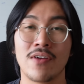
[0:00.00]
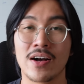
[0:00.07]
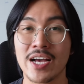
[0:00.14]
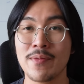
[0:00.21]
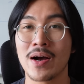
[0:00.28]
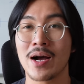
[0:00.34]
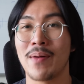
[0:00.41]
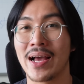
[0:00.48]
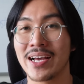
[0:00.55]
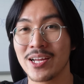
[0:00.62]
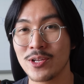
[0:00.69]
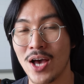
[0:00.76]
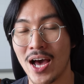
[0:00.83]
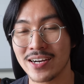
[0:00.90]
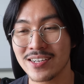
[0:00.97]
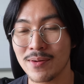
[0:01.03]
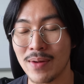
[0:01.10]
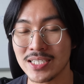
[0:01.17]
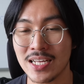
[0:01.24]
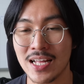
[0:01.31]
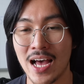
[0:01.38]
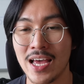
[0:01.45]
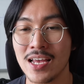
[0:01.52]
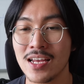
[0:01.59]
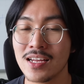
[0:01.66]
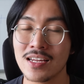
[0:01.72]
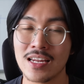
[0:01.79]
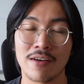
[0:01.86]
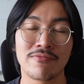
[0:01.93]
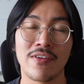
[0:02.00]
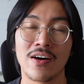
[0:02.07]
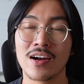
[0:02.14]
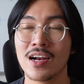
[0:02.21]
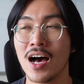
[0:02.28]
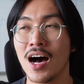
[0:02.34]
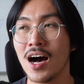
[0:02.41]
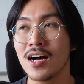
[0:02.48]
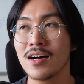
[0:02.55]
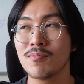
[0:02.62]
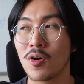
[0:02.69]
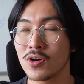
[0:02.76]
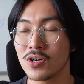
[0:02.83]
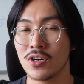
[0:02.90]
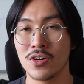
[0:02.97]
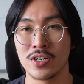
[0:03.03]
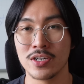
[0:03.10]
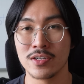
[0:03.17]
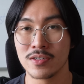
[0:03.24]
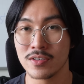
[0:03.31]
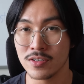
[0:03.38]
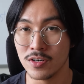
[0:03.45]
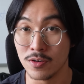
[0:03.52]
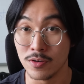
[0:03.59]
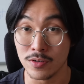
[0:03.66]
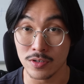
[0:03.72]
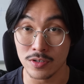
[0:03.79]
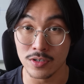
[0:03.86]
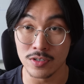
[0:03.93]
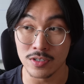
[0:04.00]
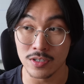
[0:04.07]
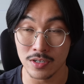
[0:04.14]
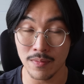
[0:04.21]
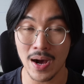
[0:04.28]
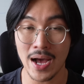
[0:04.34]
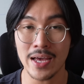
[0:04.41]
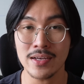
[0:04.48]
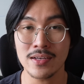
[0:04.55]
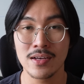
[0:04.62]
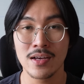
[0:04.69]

Và khi mà các bạn kinh doanh, các bạn sẽ thấy là phần lớn mọi người bán,